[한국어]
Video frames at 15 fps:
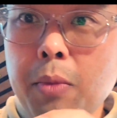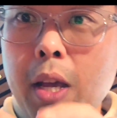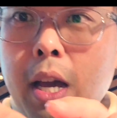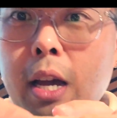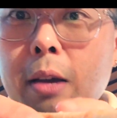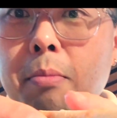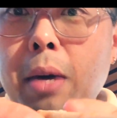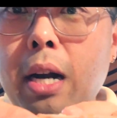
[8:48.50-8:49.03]

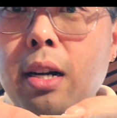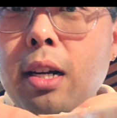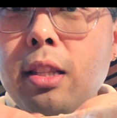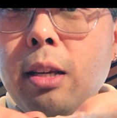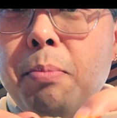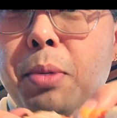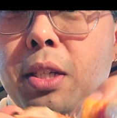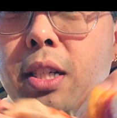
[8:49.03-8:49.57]
예,
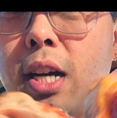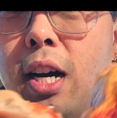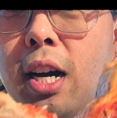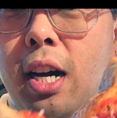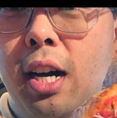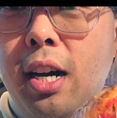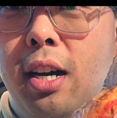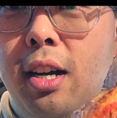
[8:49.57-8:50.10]
말갈대
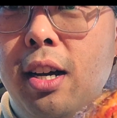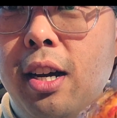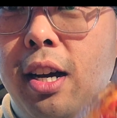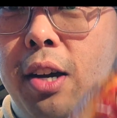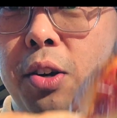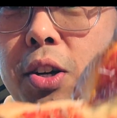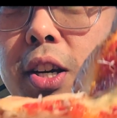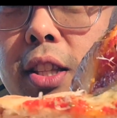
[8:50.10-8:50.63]
피자
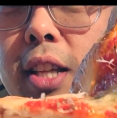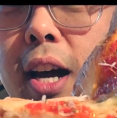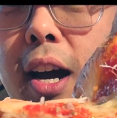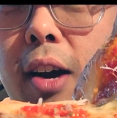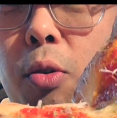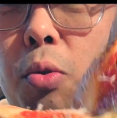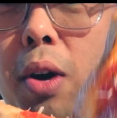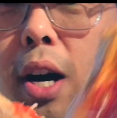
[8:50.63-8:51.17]
예, 이렇게
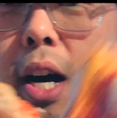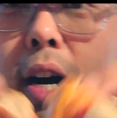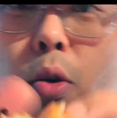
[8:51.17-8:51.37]
딱와